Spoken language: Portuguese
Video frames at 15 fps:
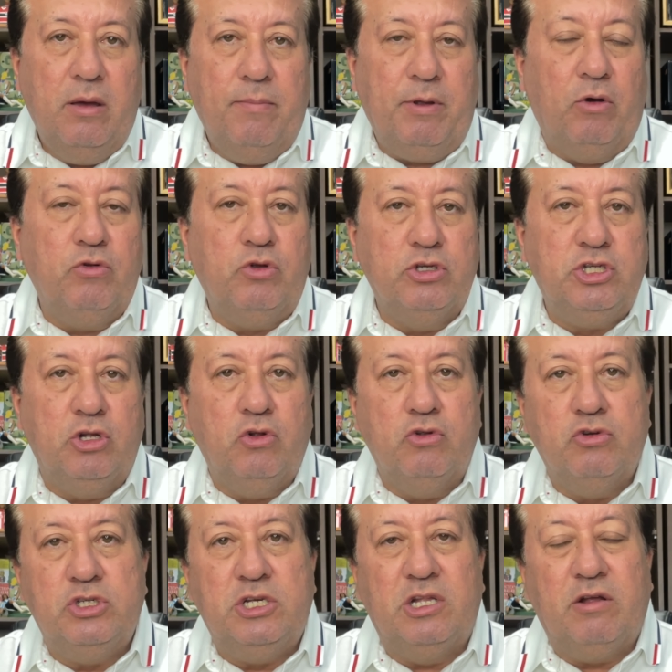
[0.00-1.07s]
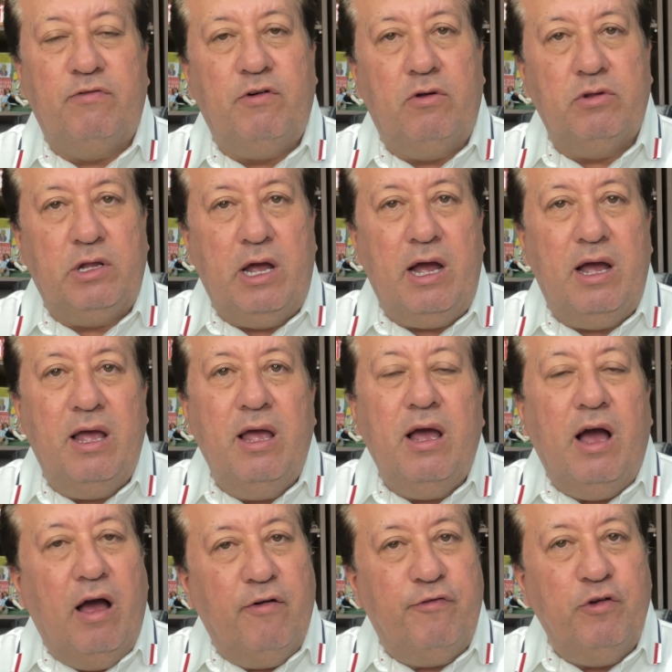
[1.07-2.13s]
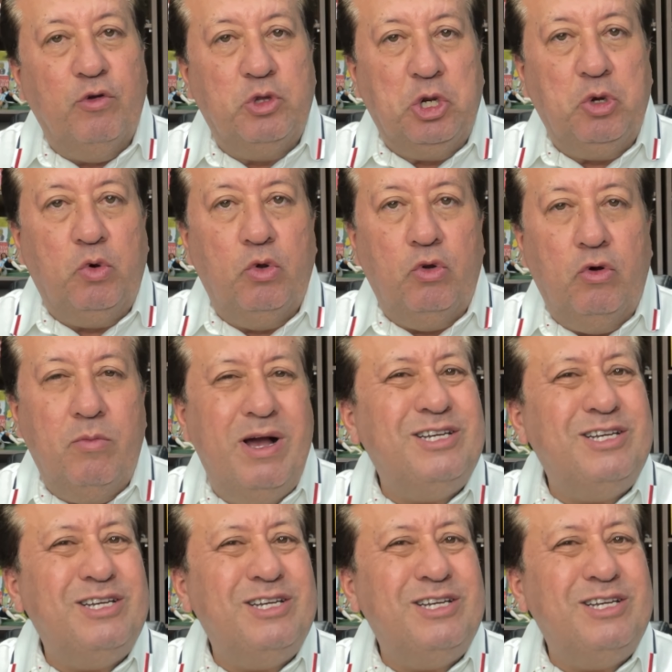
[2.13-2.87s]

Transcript: para o torcedor do Santa voltar a ver o tricolor.